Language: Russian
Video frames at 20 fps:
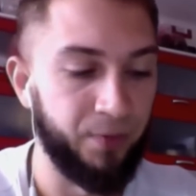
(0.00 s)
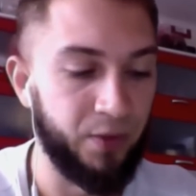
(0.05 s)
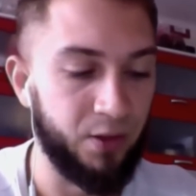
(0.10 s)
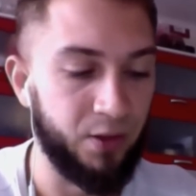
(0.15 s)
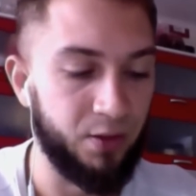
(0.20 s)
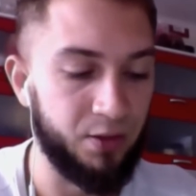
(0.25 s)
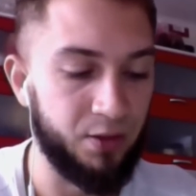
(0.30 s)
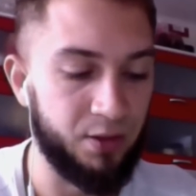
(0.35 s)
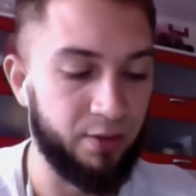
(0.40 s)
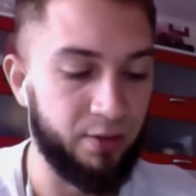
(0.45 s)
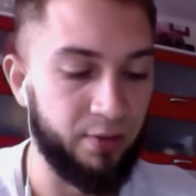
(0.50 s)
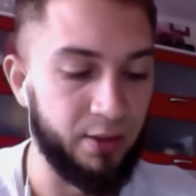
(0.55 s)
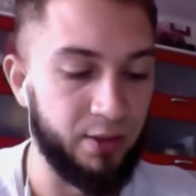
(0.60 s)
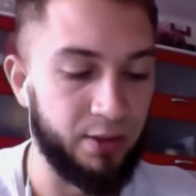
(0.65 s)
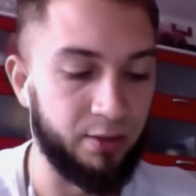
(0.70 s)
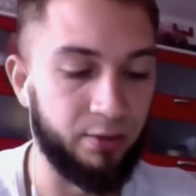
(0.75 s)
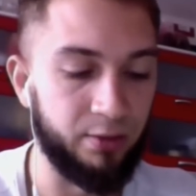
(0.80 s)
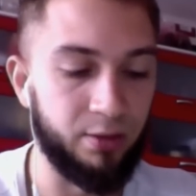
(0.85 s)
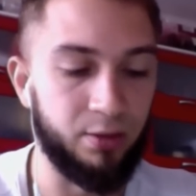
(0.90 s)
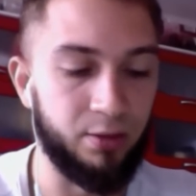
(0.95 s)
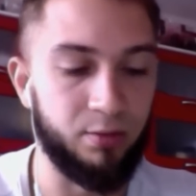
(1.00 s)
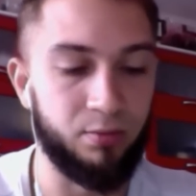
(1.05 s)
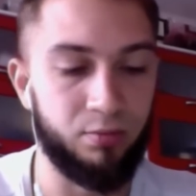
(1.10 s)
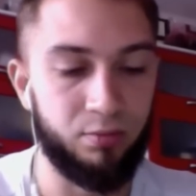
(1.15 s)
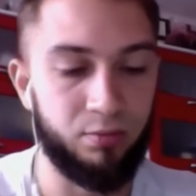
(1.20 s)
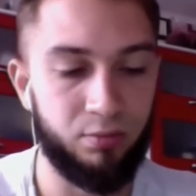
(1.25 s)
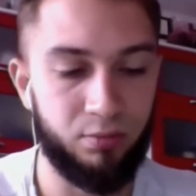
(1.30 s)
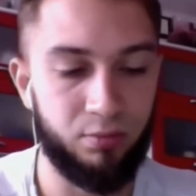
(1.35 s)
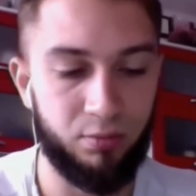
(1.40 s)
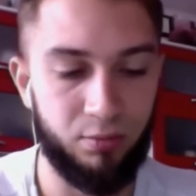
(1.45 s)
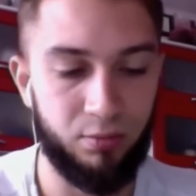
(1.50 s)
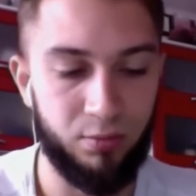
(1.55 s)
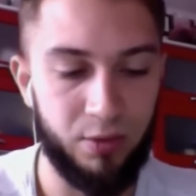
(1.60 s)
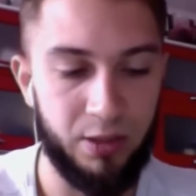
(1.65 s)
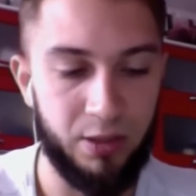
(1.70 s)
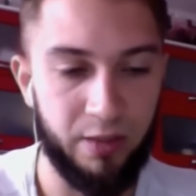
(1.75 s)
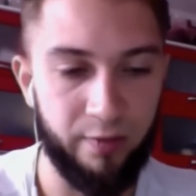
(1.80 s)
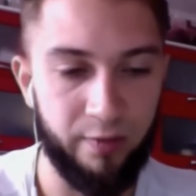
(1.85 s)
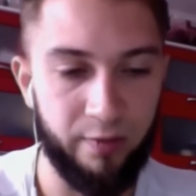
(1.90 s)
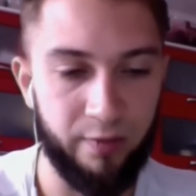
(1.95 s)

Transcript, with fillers: Э, соответственно, я